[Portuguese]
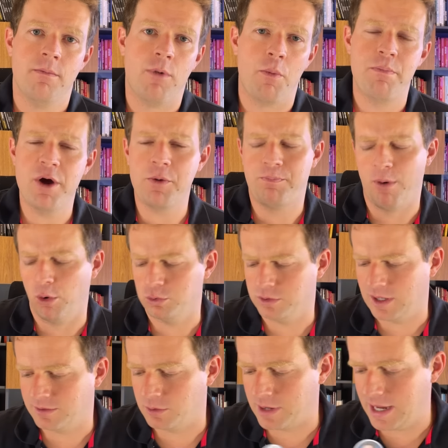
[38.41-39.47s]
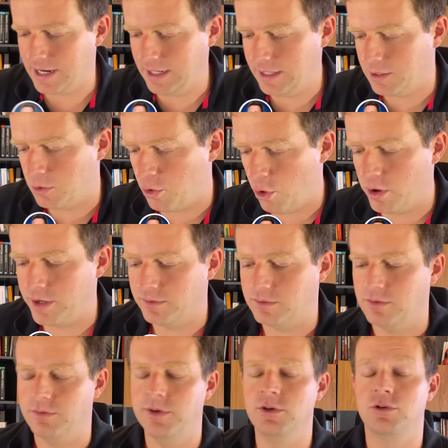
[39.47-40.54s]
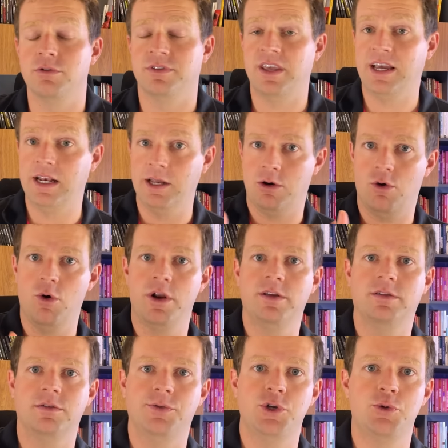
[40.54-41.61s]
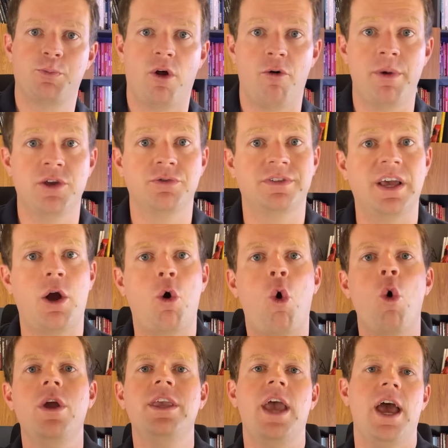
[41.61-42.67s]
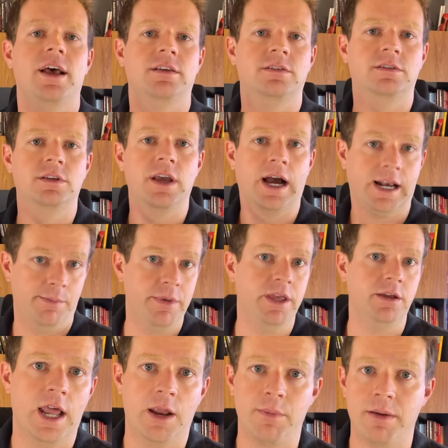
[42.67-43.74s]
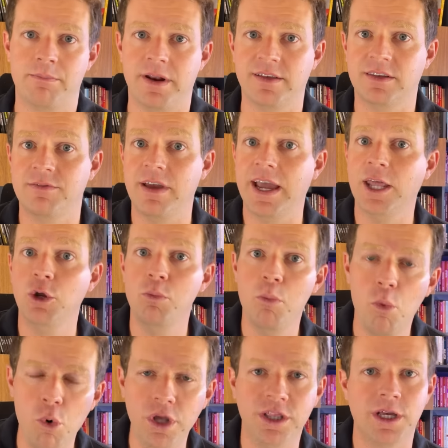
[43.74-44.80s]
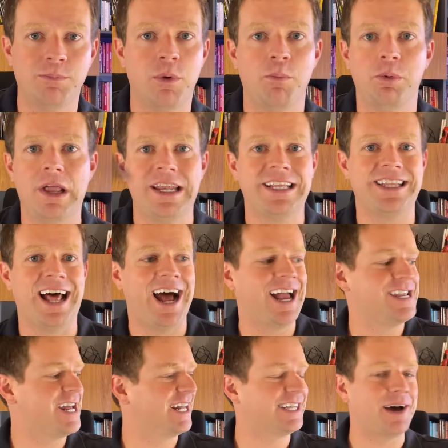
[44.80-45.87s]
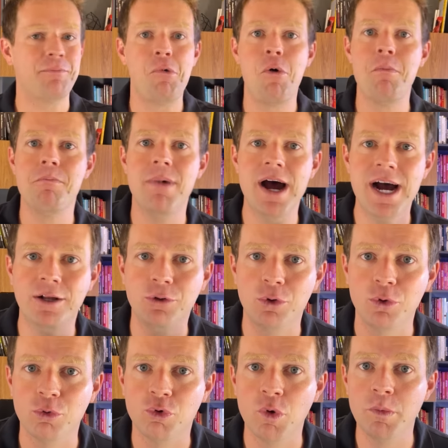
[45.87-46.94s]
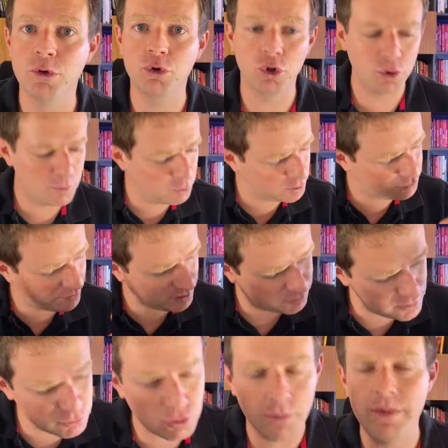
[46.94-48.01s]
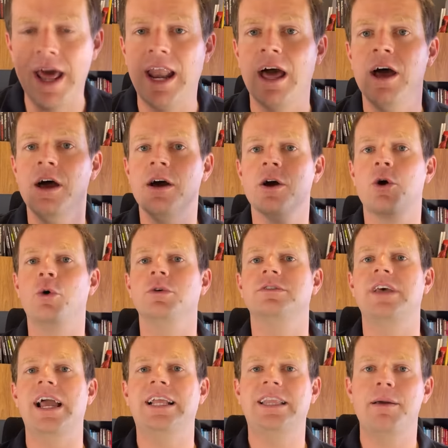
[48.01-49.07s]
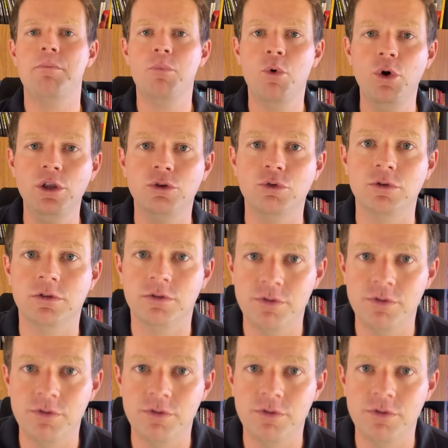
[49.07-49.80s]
Bom, primeiro ponto, né? Se alguém clicou nesse vídeo, se você clicou nesse vídeo, provavelmente você conhece a Clabin. Ela é uma empresa que vem ganhando muita popularidade, ela tá bombando no YouTube, todo mundo que faz vídeo sobre ela consegue ter muitos